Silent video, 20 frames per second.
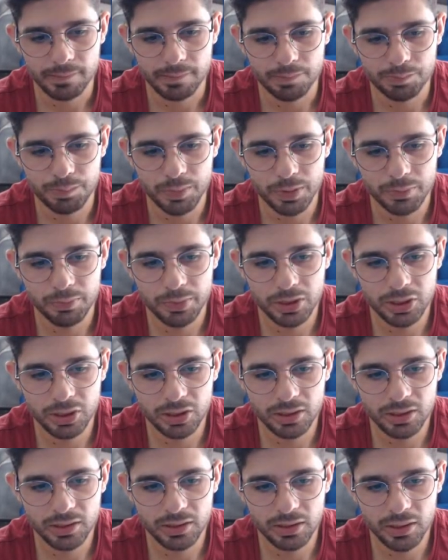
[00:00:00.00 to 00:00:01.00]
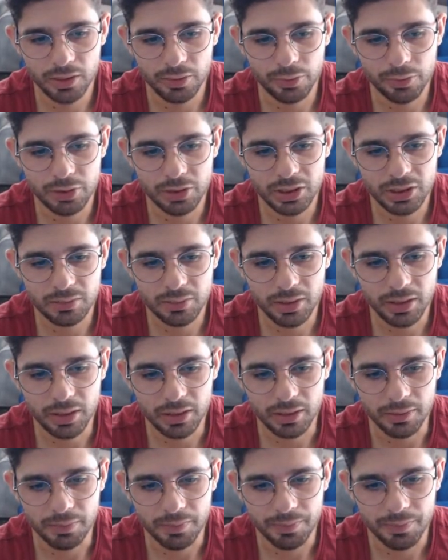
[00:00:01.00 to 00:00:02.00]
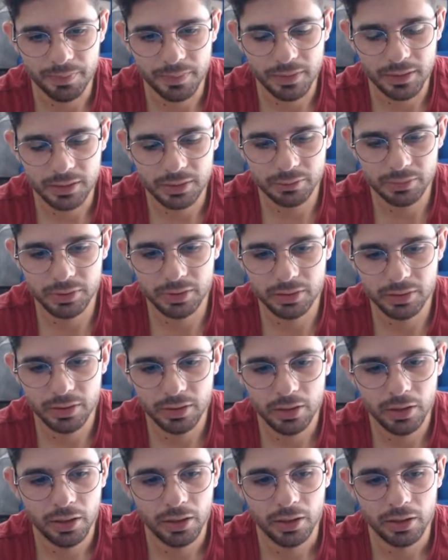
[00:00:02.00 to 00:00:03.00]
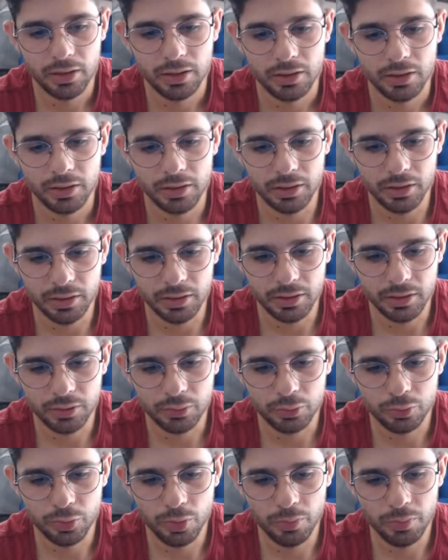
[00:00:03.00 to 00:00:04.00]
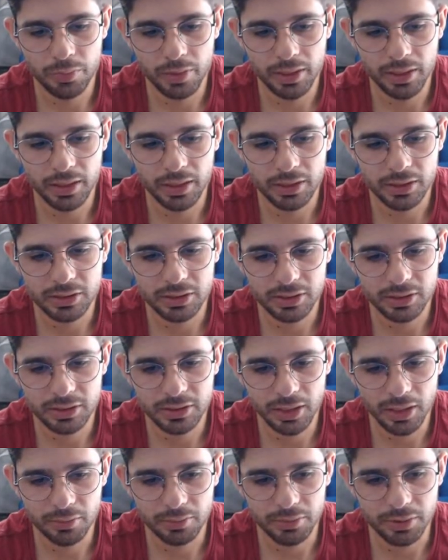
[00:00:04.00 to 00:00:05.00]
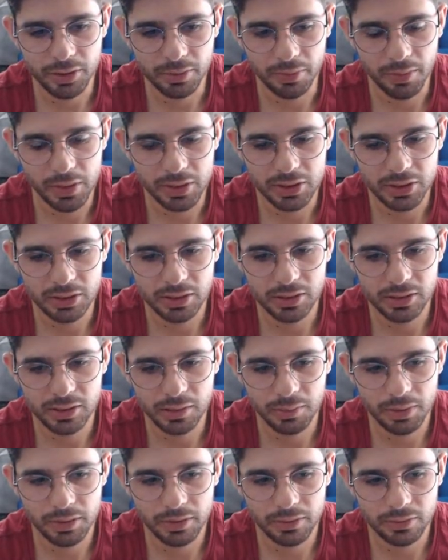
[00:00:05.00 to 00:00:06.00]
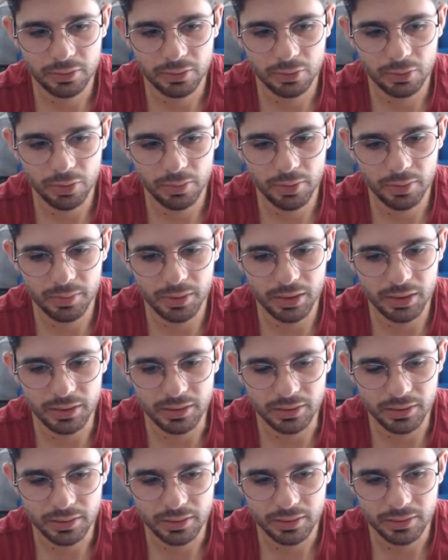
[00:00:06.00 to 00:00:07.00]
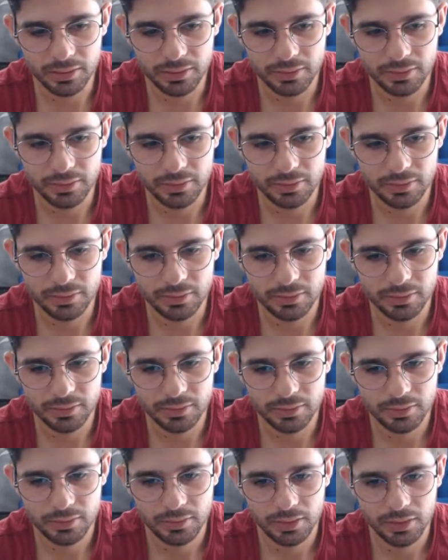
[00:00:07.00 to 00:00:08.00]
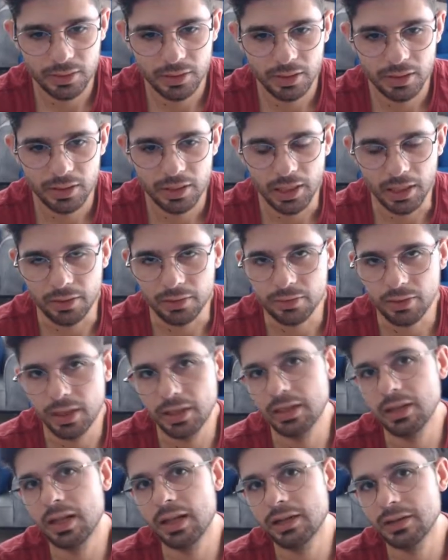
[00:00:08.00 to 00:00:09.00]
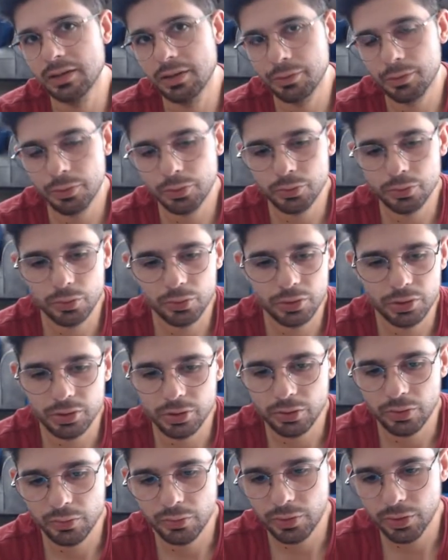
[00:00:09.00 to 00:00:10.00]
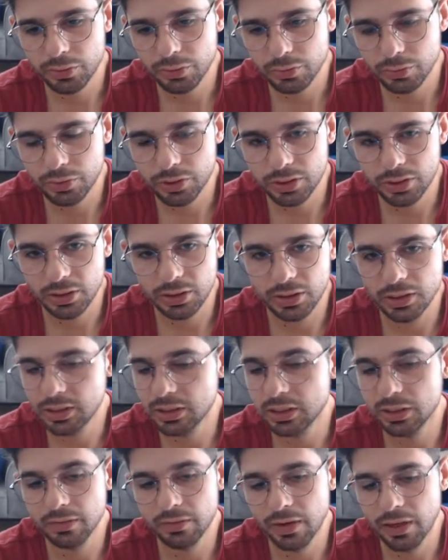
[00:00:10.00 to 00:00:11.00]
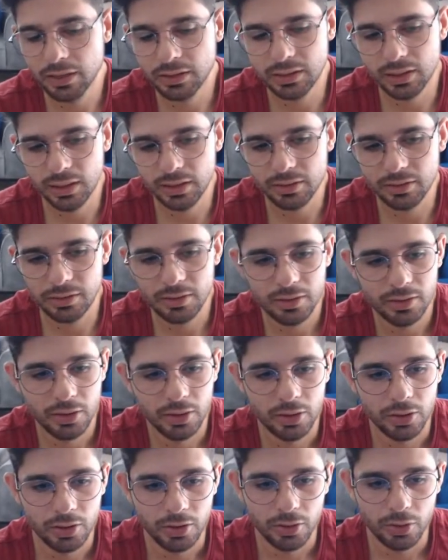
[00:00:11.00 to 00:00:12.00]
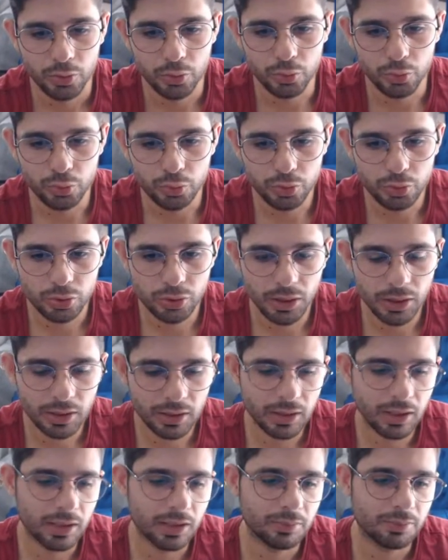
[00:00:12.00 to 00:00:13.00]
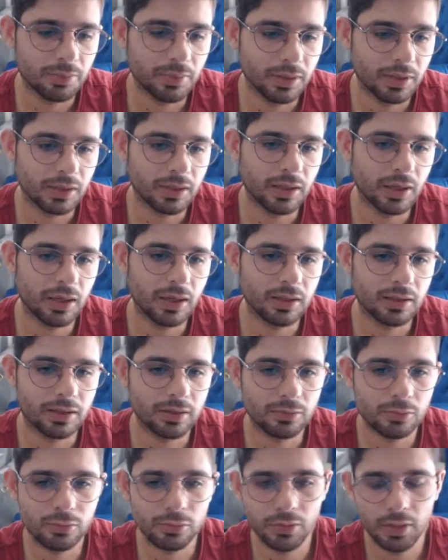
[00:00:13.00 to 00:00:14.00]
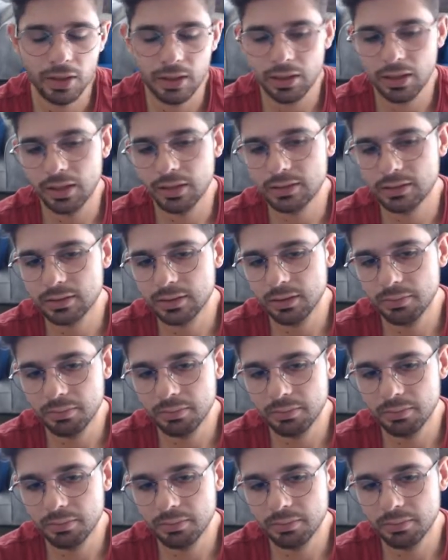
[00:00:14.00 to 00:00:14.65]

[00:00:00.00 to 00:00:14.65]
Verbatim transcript: Bir, bir çıksın da göreceğiz bakalım. Şimdi e, gömme eleştirisi yapmayacağım ama çıktığı zaman gömebiliriz. Yani ellerinde koskoca Shadow Fighter 2 varken 3'te garip bir hikaye sunarlarsa